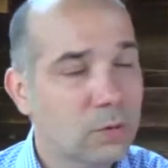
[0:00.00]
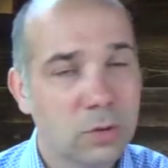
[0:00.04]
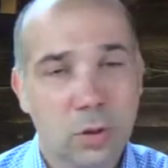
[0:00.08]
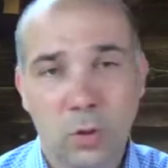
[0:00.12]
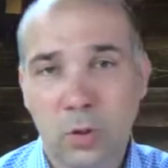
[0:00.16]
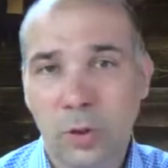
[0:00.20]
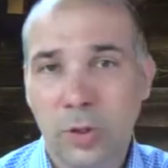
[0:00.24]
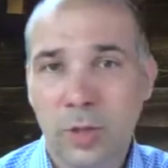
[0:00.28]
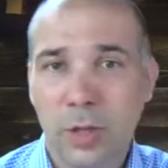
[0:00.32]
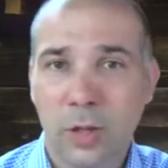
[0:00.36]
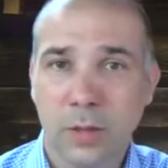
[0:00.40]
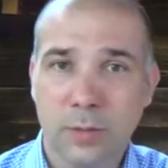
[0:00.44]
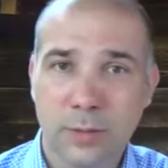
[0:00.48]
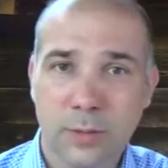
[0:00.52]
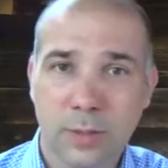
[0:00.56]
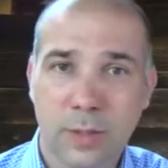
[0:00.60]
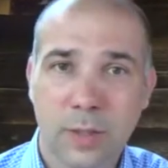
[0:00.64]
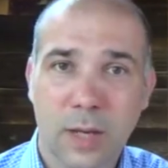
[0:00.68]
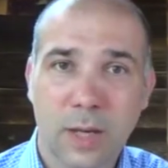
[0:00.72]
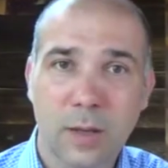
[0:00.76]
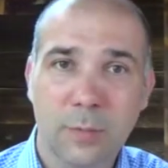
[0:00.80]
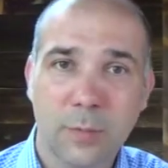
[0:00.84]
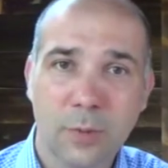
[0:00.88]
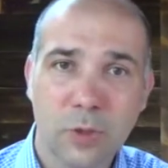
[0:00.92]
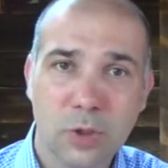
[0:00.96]
die Leute aus
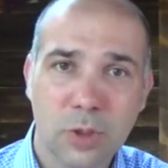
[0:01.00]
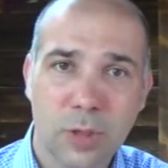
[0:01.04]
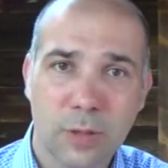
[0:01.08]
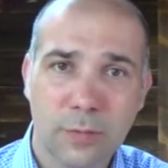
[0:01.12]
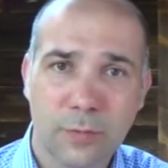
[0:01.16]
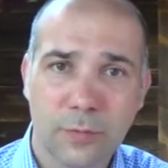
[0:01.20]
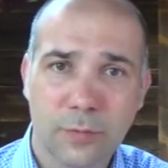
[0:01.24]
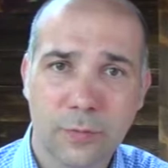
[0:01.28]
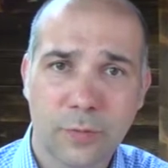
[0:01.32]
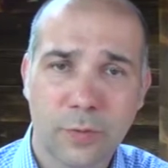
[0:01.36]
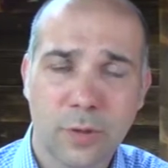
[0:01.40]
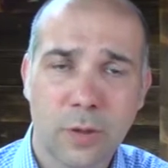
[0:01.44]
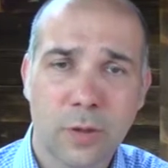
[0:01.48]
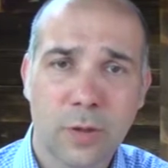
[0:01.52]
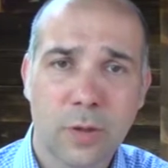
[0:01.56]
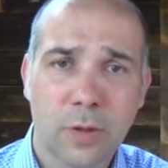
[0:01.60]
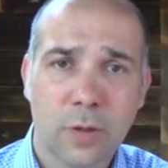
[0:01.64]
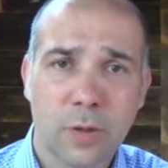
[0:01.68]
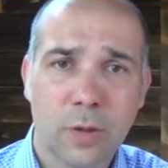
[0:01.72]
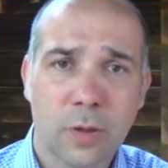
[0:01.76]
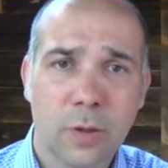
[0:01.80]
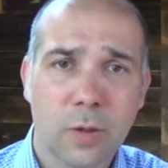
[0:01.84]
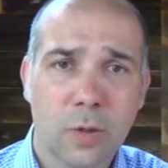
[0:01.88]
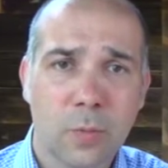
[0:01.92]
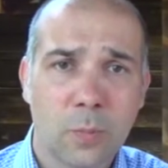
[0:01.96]
der Nachbarschaft
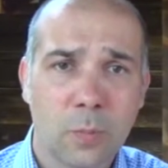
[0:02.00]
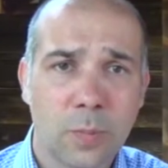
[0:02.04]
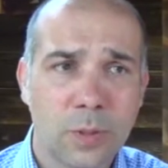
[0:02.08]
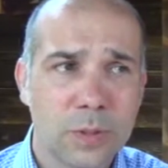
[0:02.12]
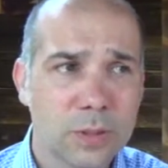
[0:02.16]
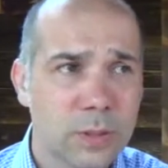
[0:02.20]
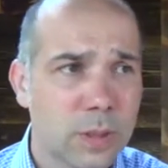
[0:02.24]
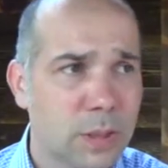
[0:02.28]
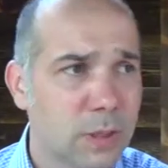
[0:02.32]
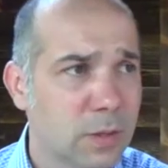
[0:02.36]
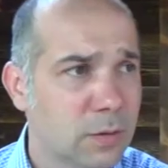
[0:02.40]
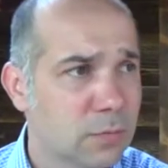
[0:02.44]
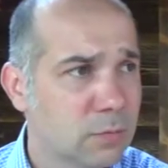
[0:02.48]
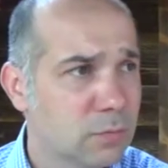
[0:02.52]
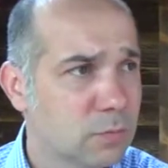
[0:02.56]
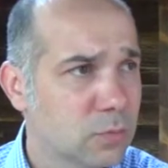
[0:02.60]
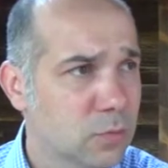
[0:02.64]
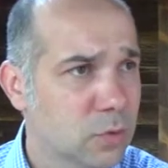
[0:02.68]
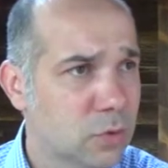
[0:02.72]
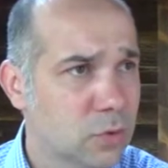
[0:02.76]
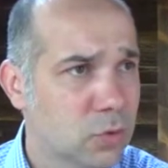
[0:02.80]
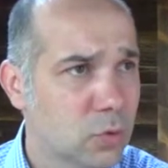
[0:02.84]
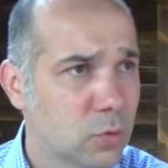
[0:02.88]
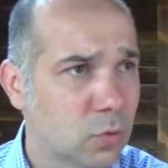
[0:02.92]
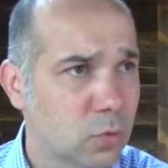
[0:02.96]
bis hin
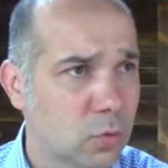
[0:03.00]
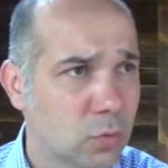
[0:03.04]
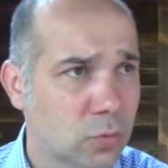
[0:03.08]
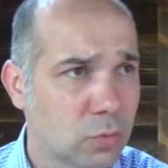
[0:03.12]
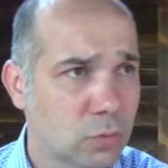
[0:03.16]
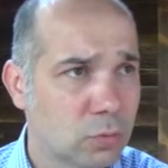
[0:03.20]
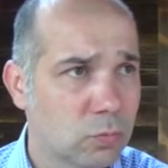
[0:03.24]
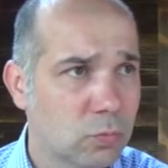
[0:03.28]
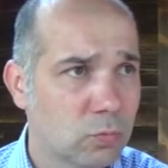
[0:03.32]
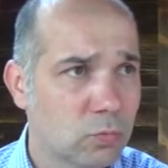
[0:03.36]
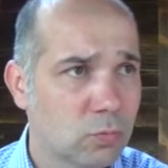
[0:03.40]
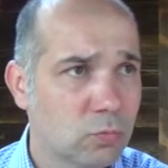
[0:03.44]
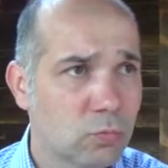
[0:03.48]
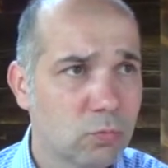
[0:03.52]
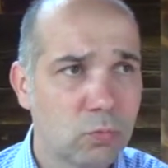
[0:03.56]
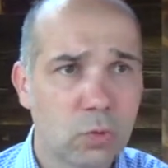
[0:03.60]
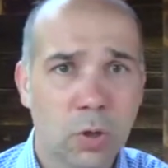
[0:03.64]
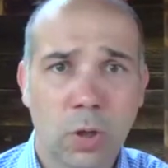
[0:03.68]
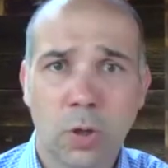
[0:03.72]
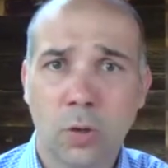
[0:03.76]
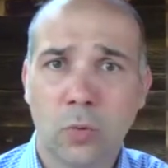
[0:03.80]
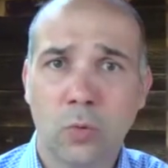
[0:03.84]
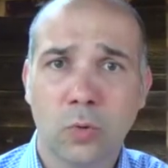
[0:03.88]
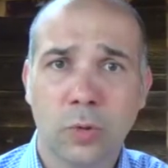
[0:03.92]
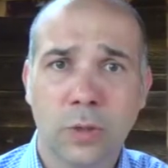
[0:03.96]
zu
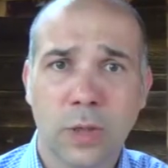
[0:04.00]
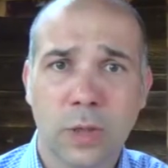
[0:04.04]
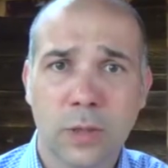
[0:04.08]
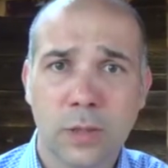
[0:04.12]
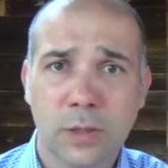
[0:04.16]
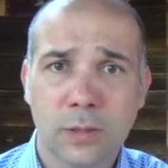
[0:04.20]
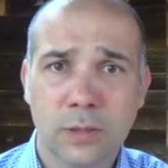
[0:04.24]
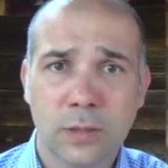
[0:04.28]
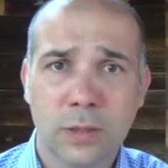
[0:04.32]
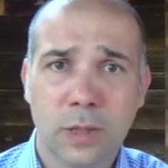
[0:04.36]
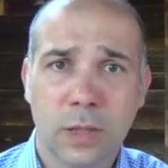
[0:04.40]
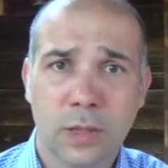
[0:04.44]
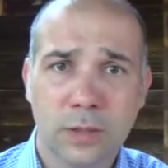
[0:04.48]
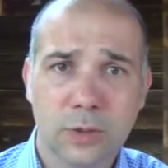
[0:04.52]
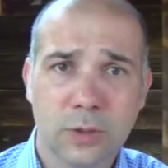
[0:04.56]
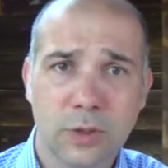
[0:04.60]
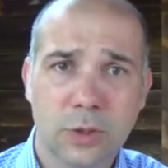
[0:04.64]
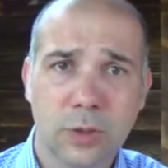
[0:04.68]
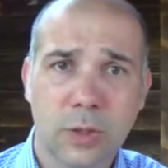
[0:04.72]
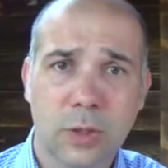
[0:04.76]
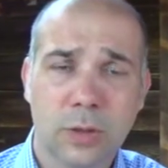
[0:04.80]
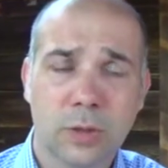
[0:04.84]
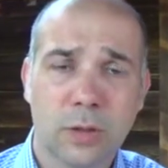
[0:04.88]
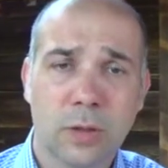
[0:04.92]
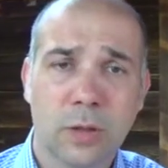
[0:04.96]
ja, Hotels,
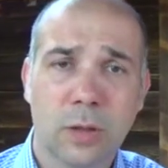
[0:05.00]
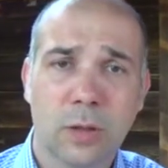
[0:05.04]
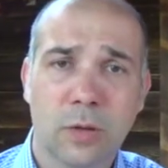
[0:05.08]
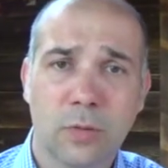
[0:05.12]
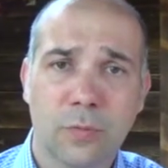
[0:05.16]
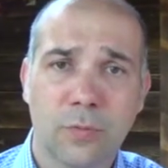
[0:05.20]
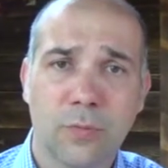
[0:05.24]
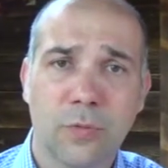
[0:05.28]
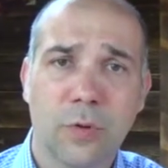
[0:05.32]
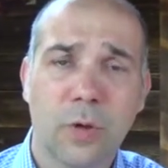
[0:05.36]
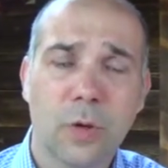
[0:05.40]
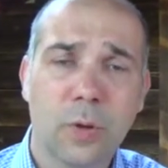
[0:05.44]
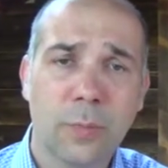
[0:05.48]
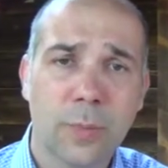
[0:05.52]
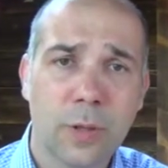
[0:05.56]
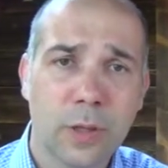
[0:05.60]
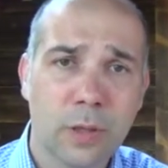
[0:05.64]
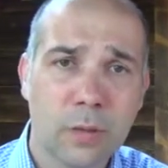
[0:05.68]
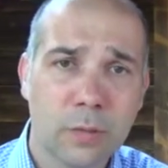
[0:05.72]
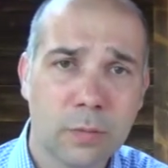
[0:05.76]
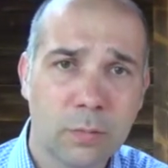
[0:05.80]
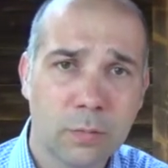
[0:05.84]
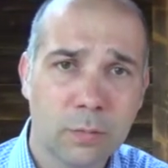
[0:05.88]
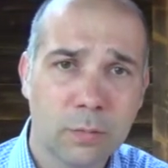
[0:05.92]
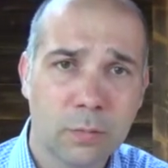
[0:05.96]
Gaststätten, auch
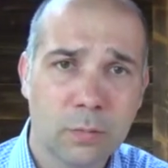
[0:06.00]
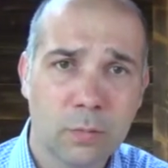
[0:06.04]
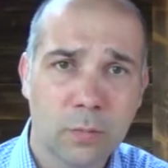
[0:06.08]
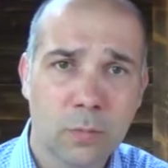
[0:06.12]
Firmen